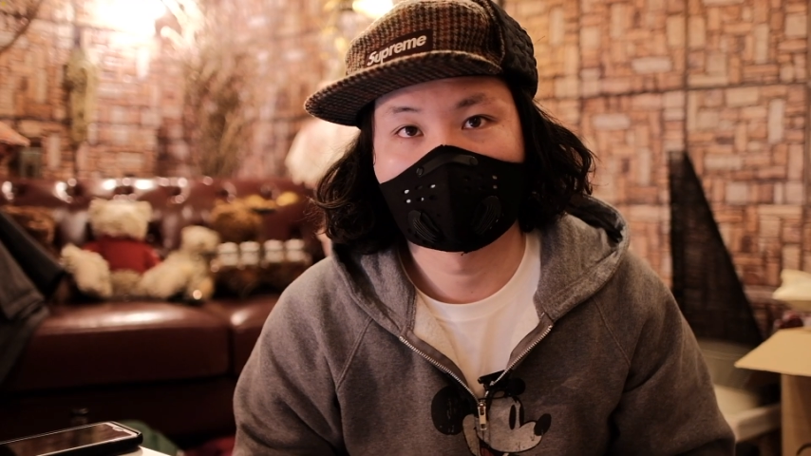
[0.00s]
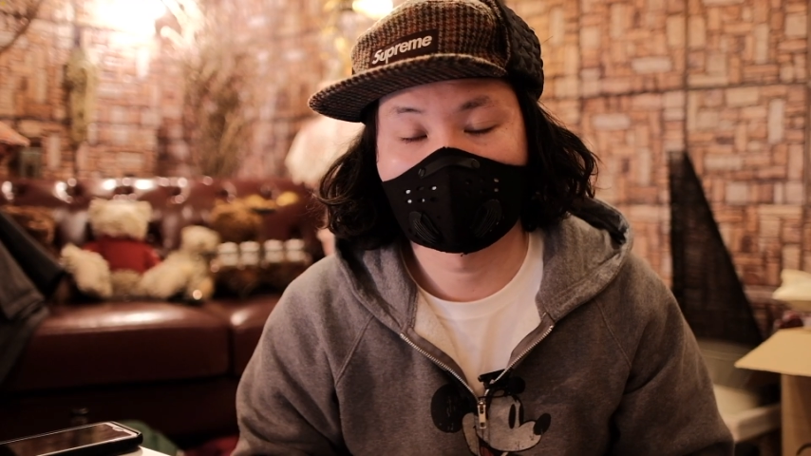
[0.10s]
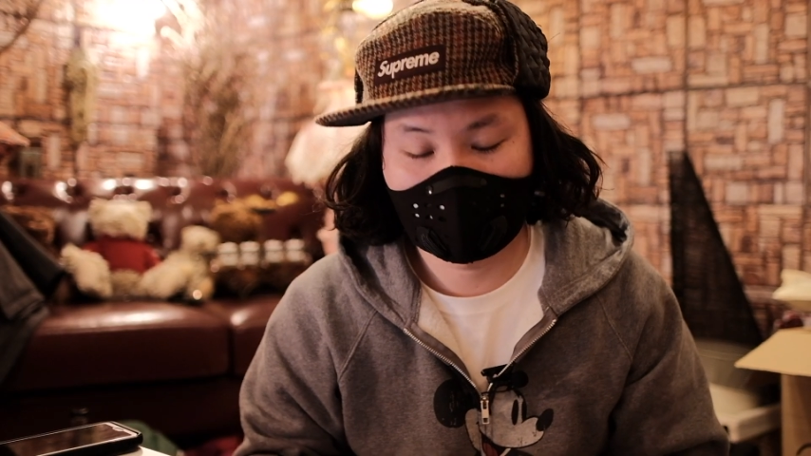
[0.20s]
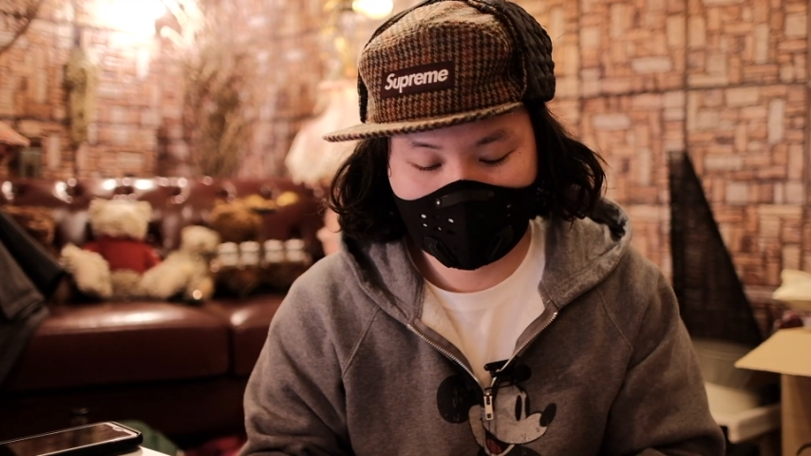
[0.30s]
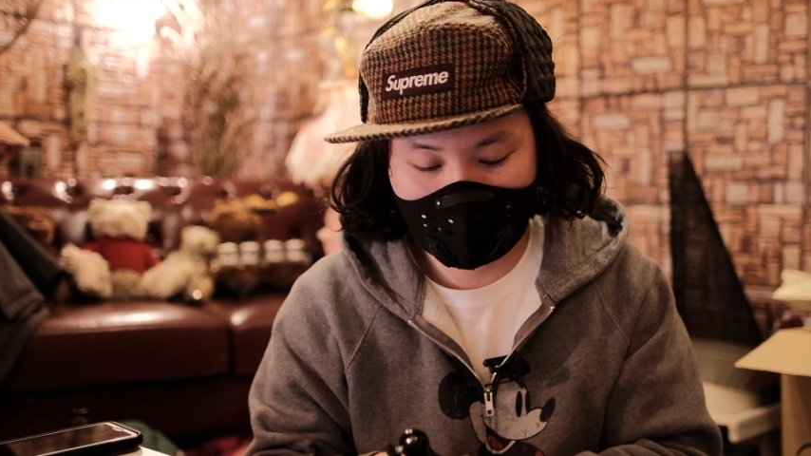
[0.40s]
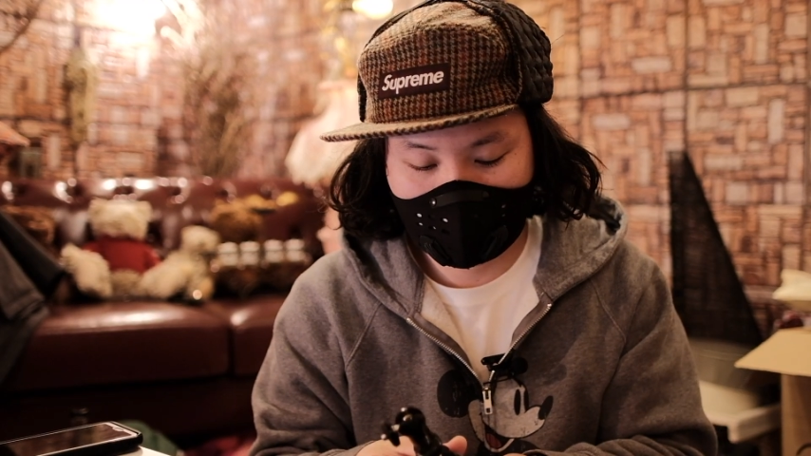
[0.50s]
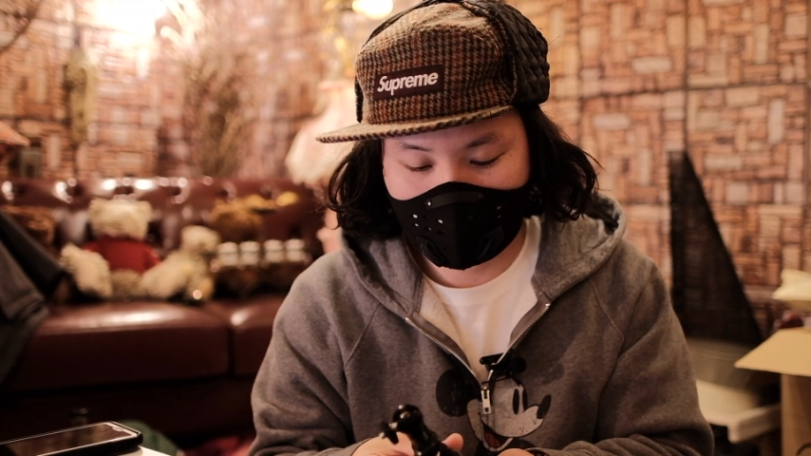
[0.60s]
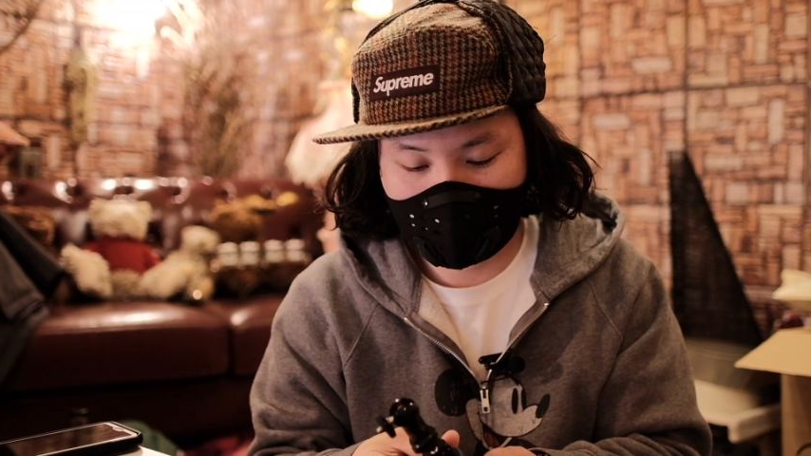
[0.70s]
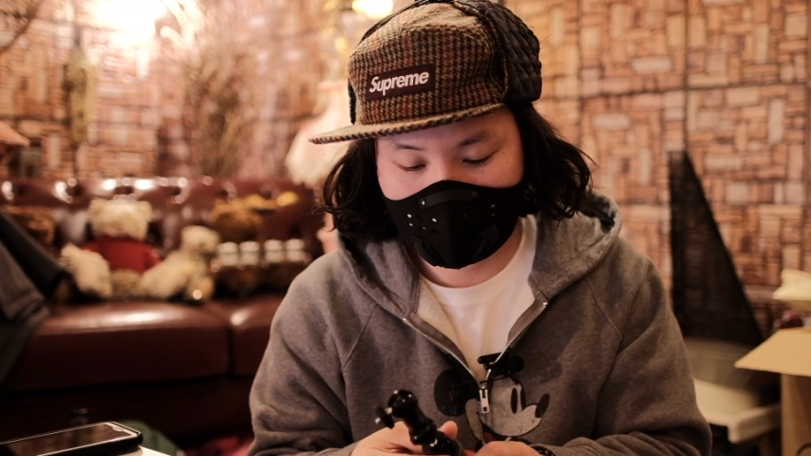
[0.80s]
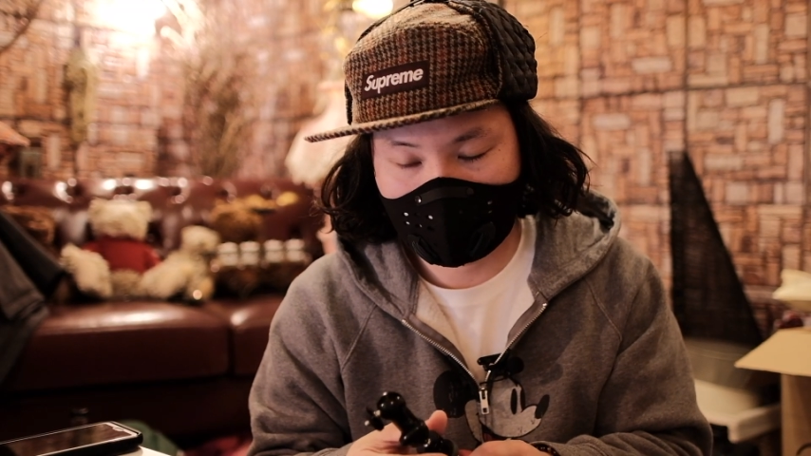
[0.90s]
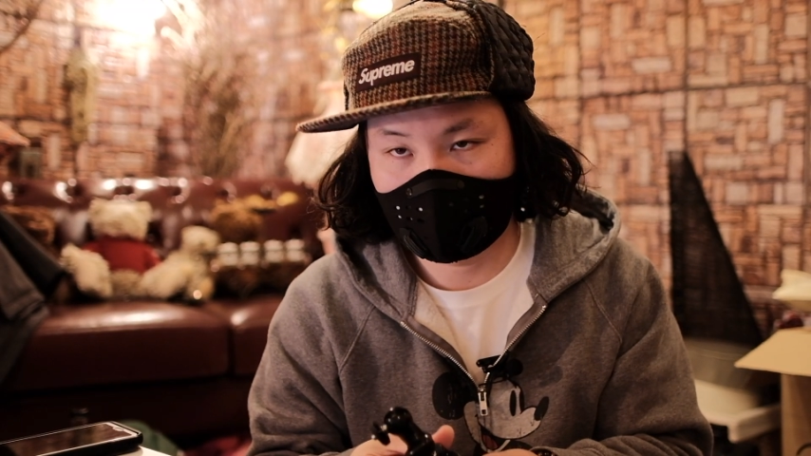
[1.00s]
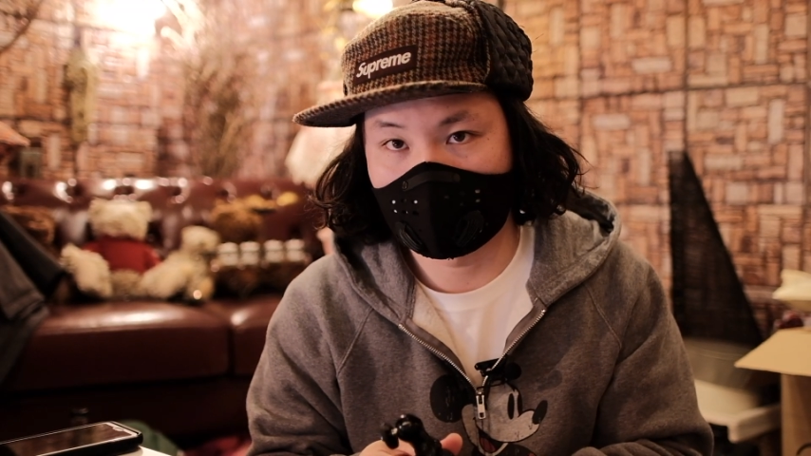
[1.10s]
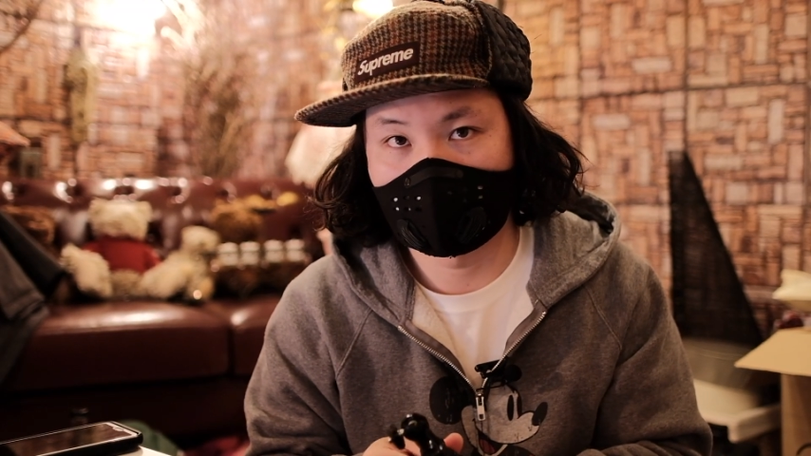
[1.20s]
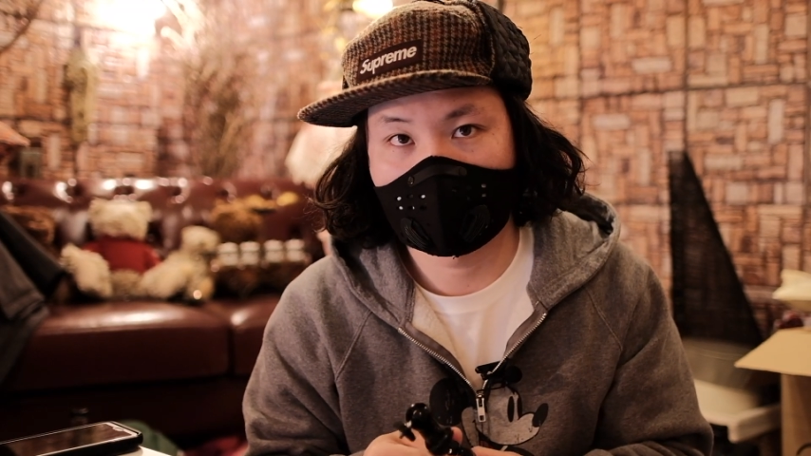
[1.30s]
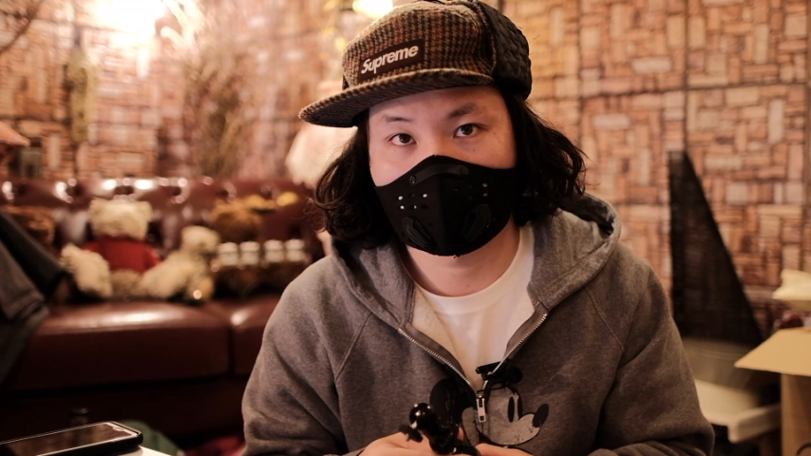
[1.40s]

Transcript: 風に皆さん思う